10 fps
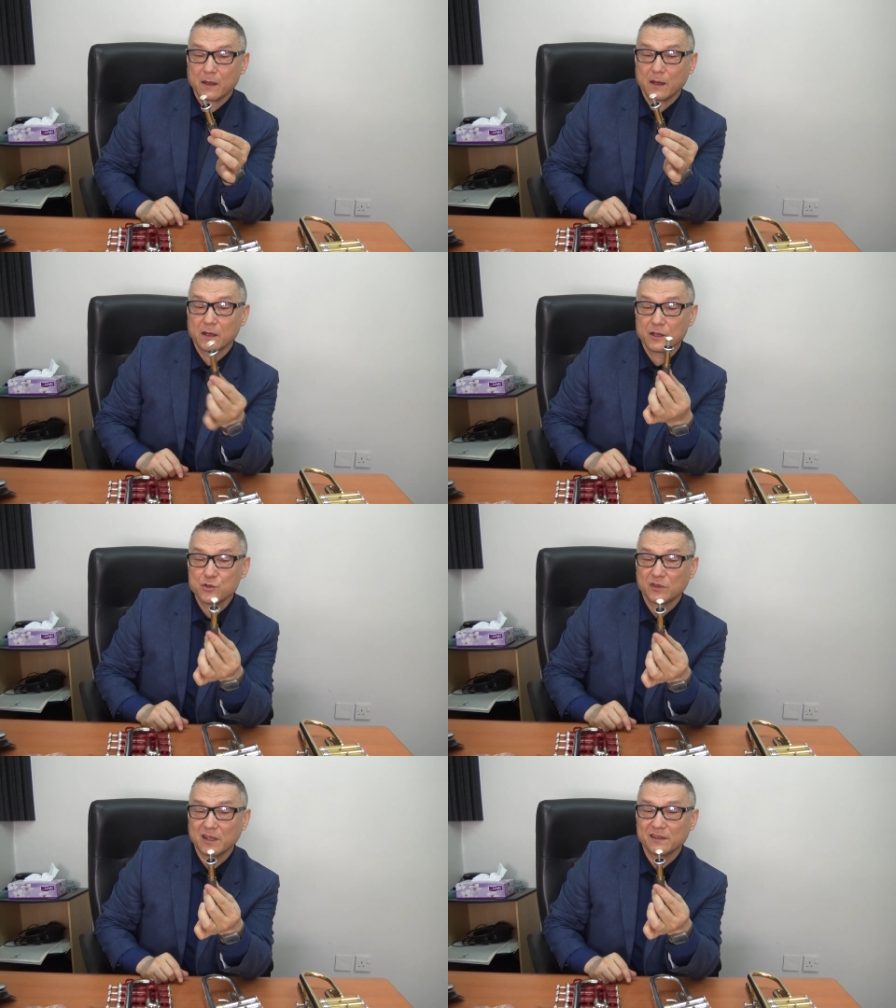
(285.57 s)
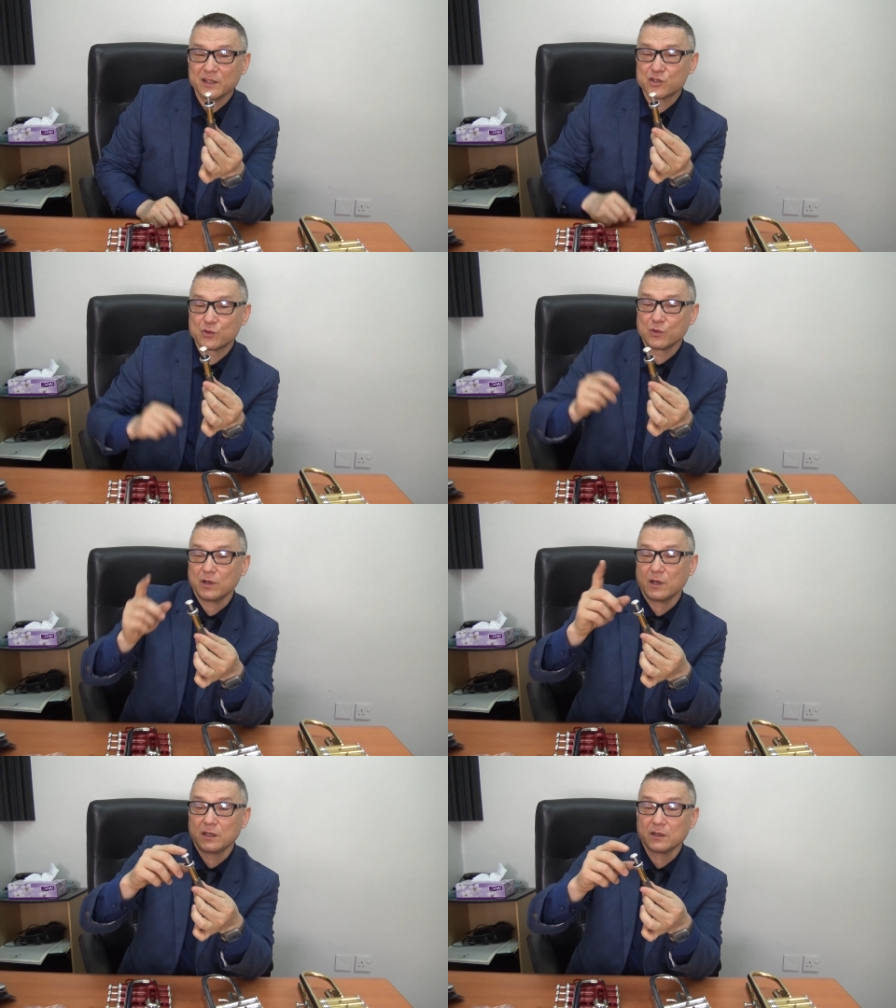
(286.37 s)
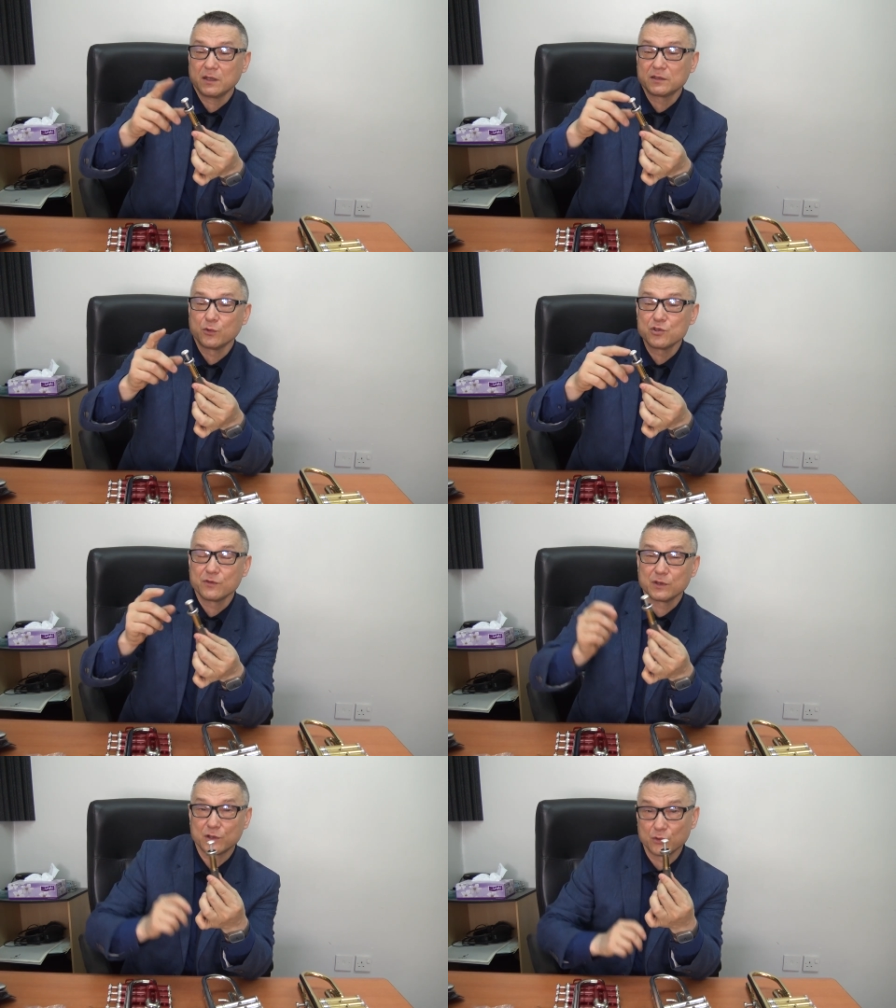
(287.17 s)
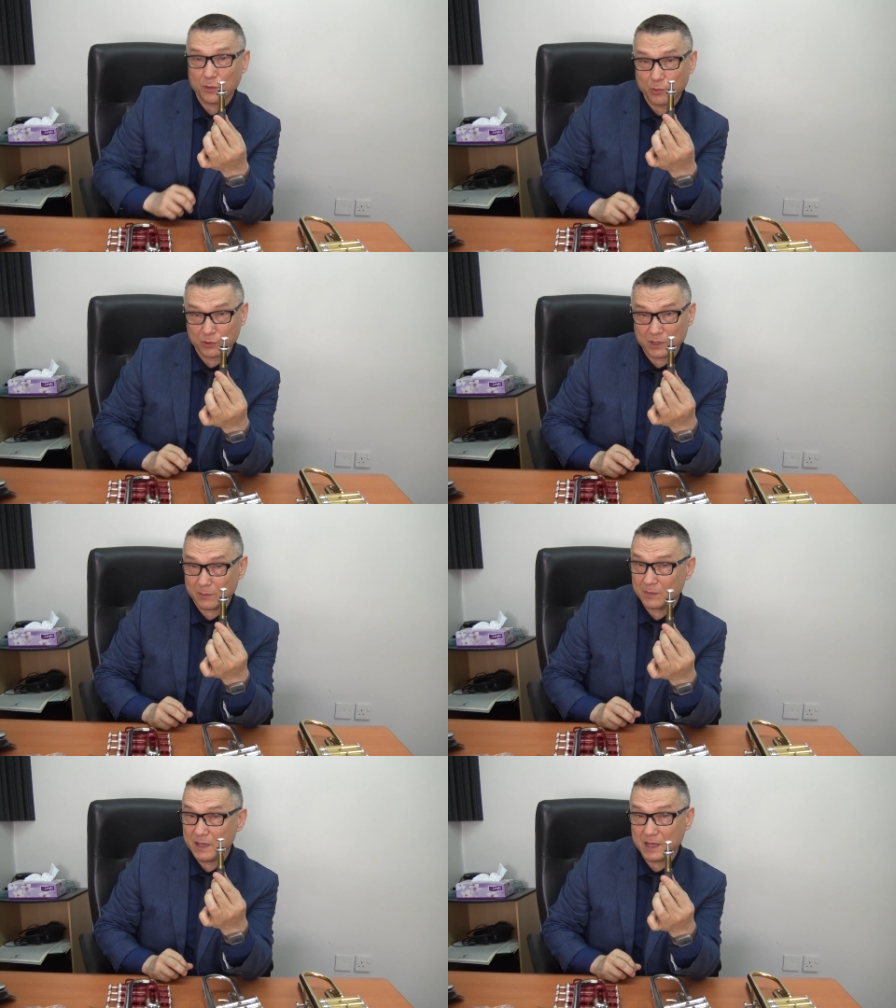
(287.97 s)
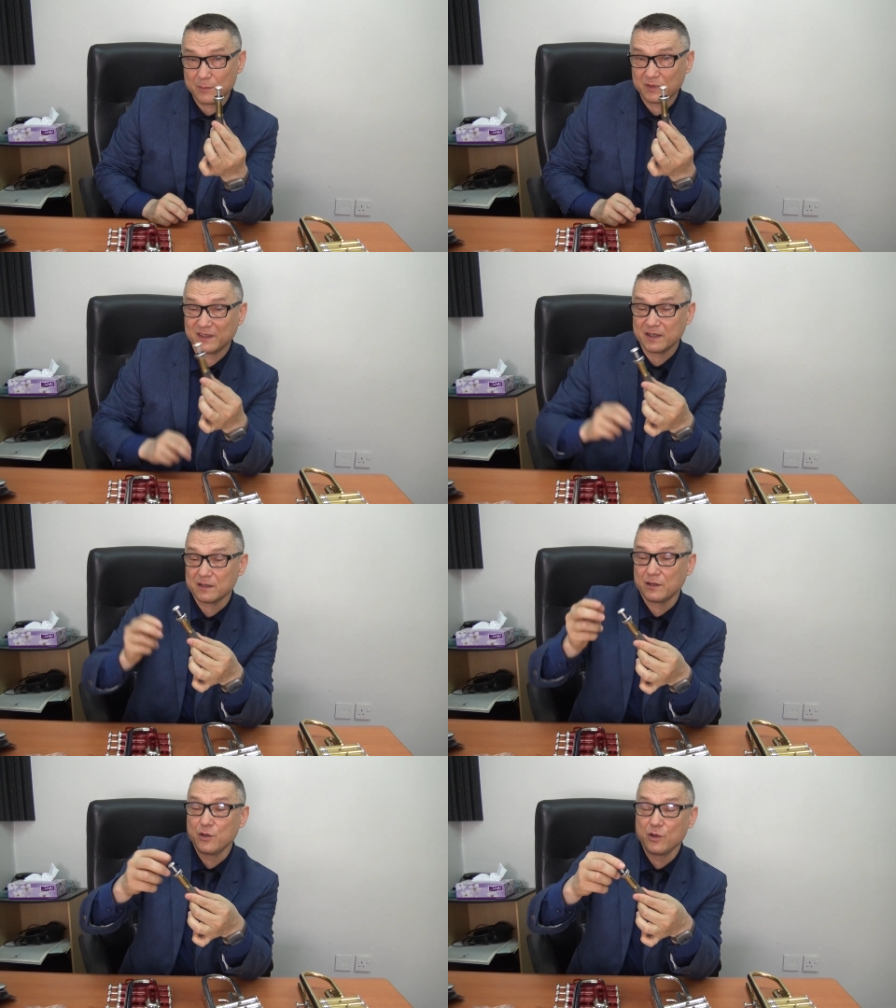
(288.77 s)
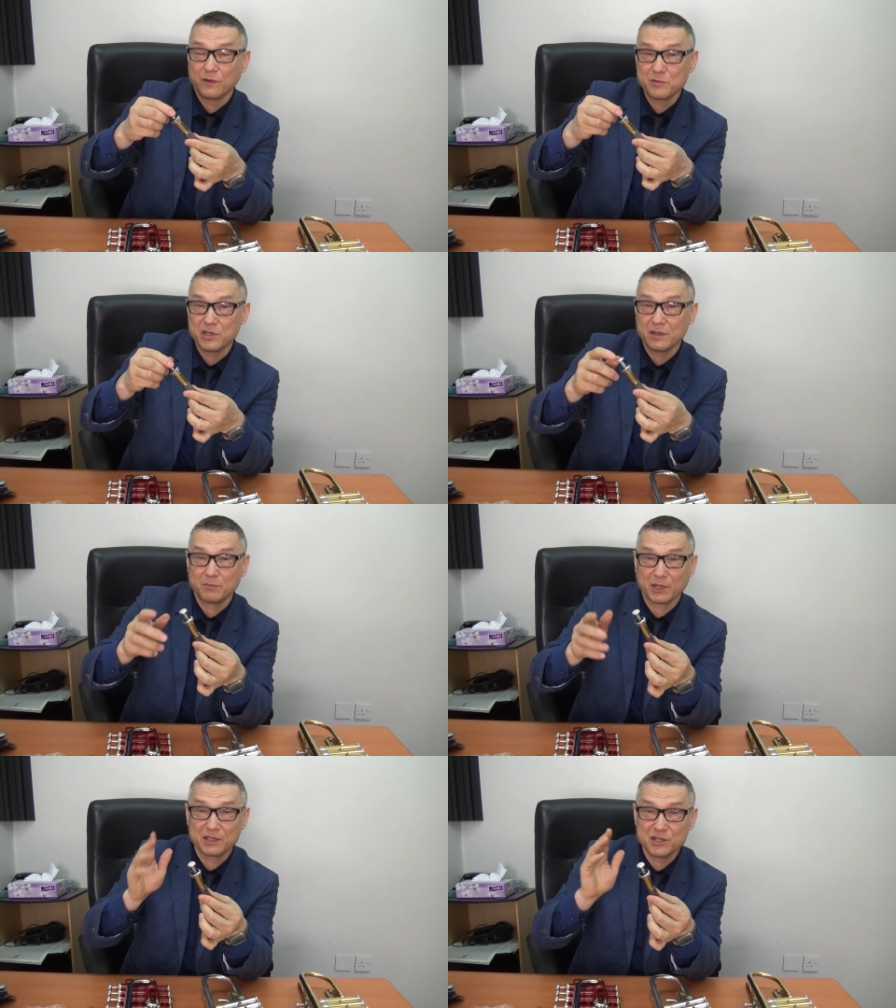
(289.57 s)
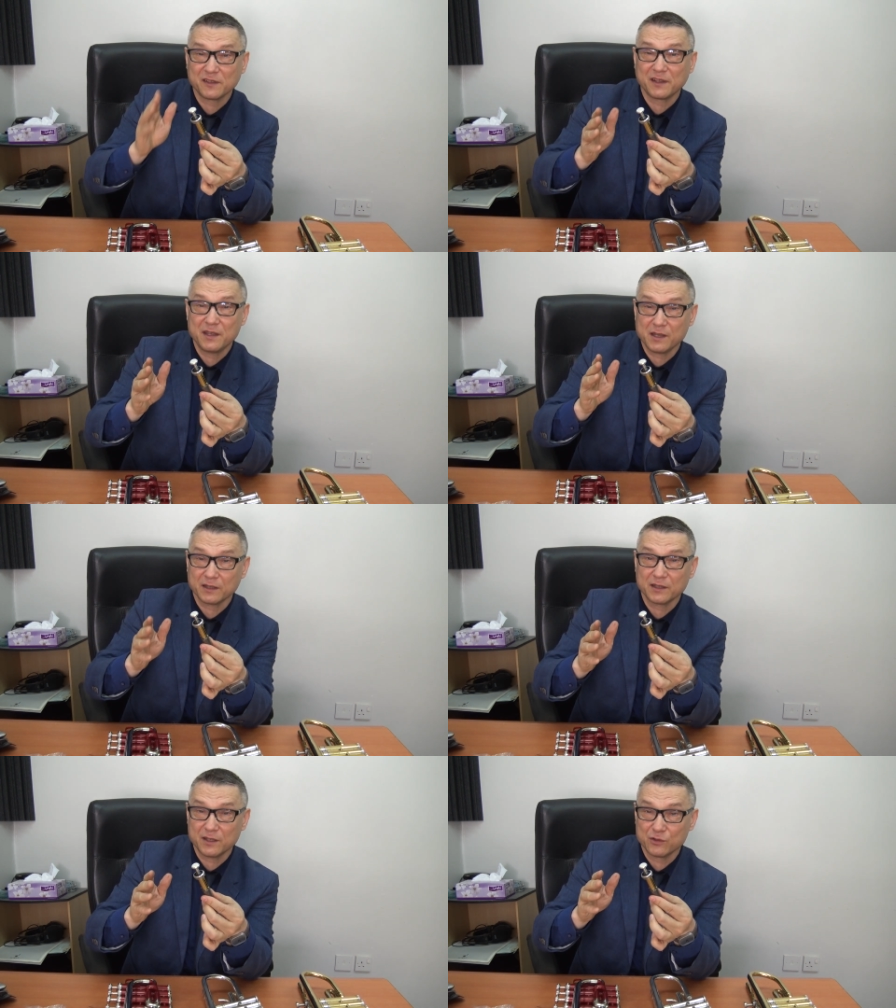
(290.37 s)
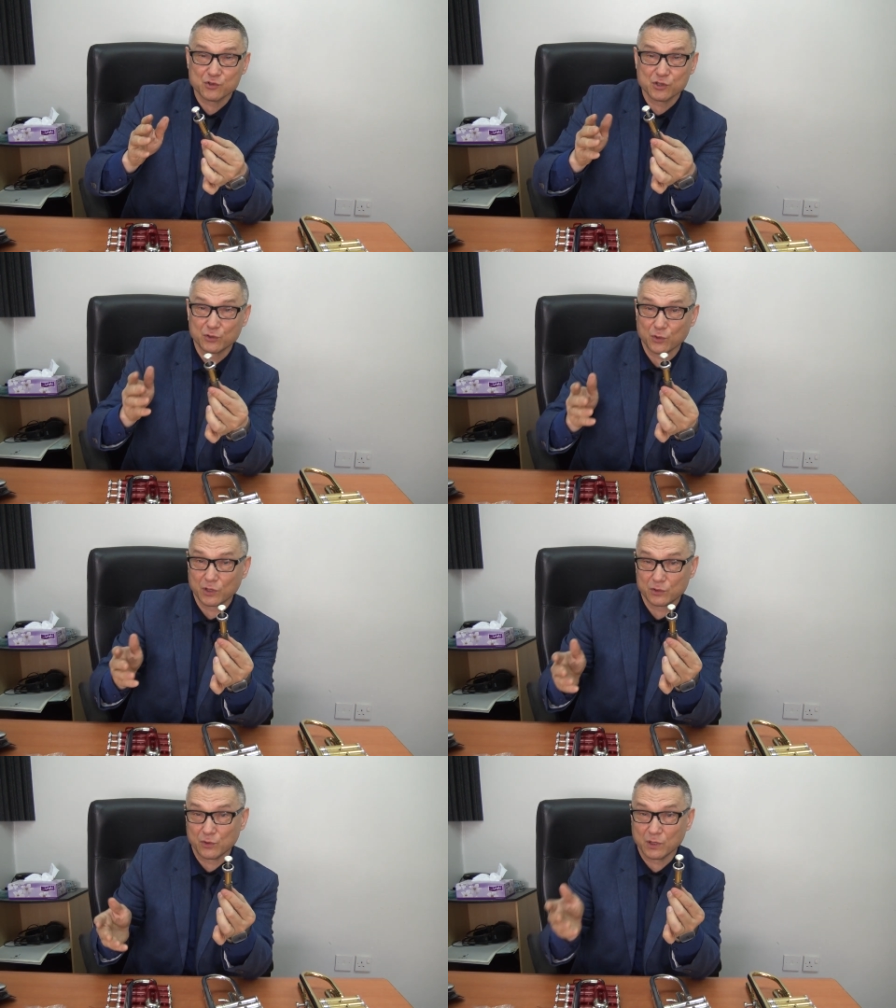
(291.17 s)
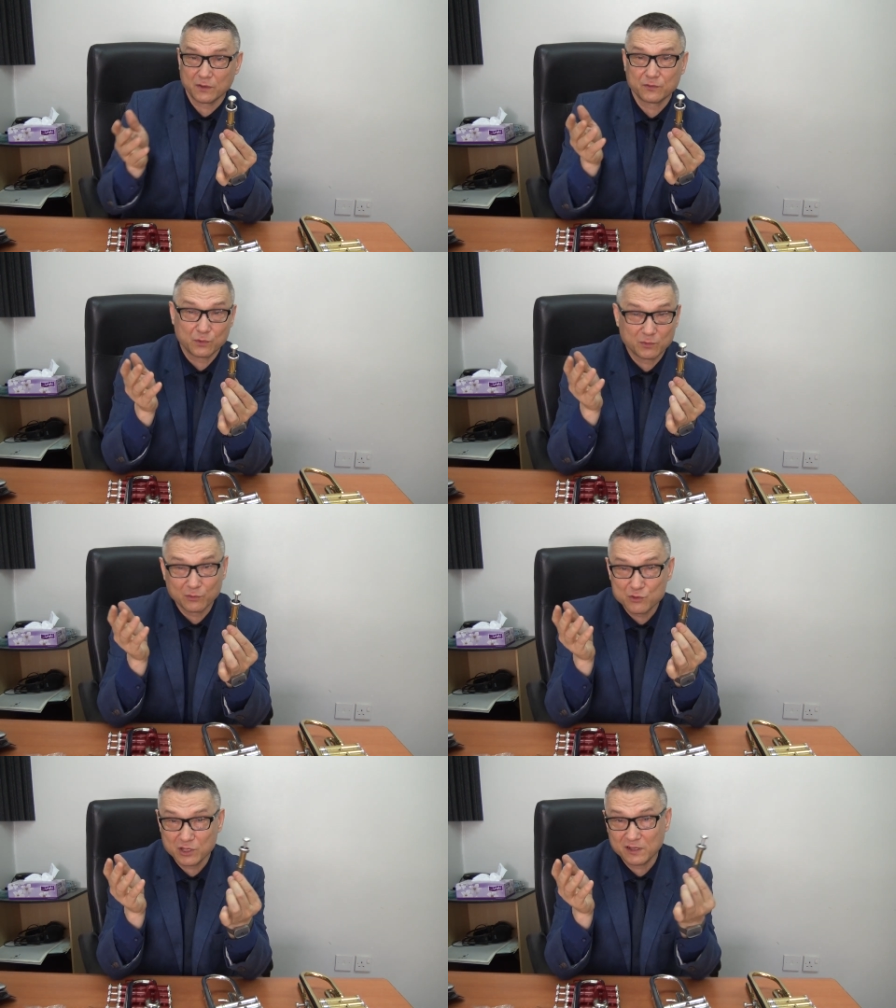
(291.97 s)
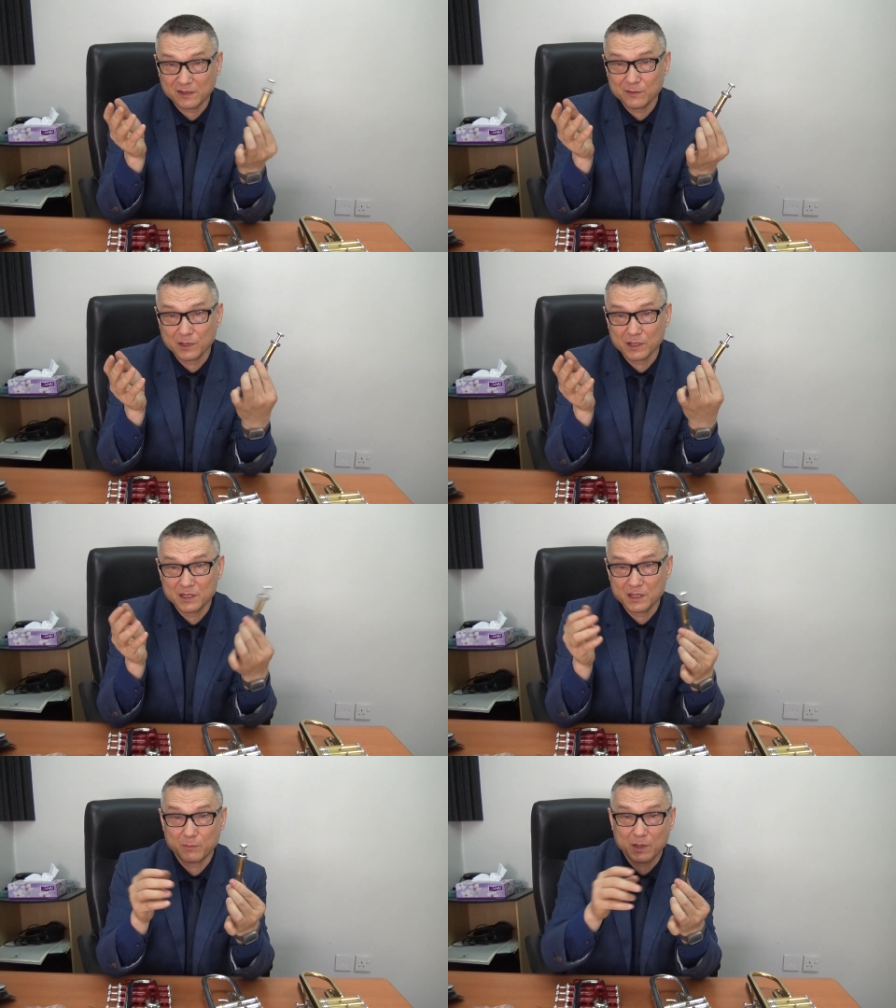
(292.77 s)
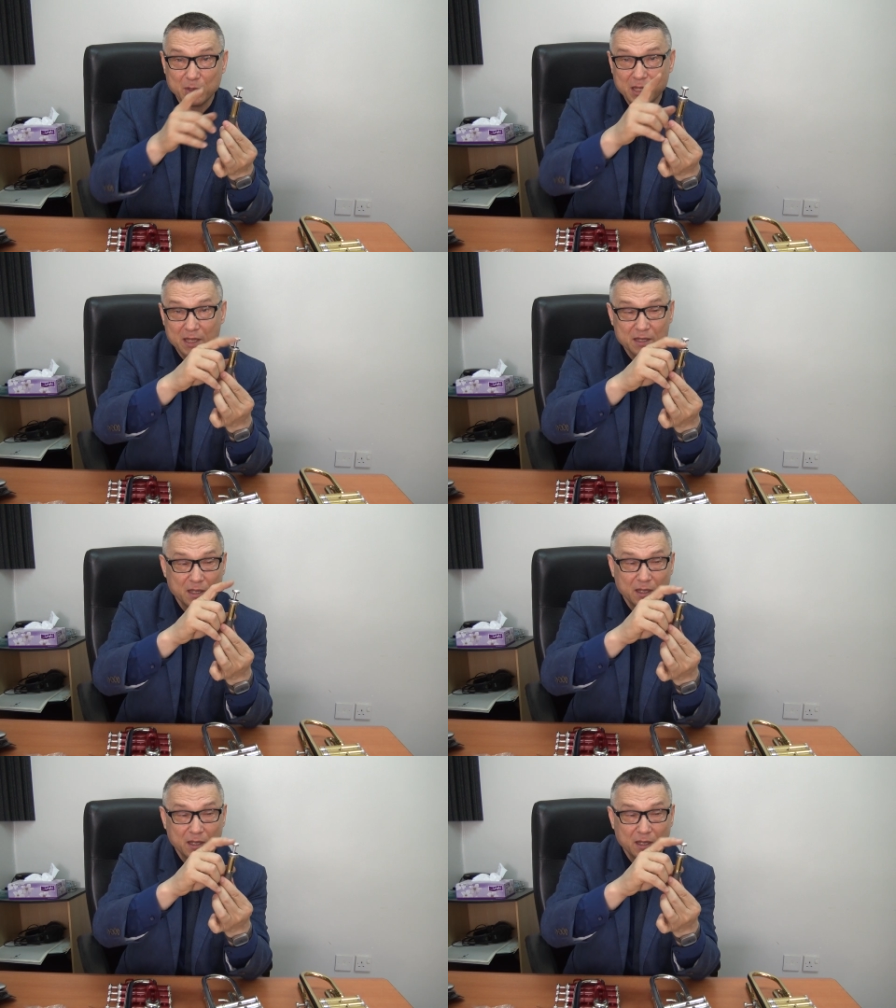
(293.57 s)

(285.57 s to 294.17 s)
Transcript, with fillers: А хочу сказать, что а, откручивать кнопку нам не обязательно. Ее вообще практически никогда не нужно трогать. Только в том случае, если вы хотите поменять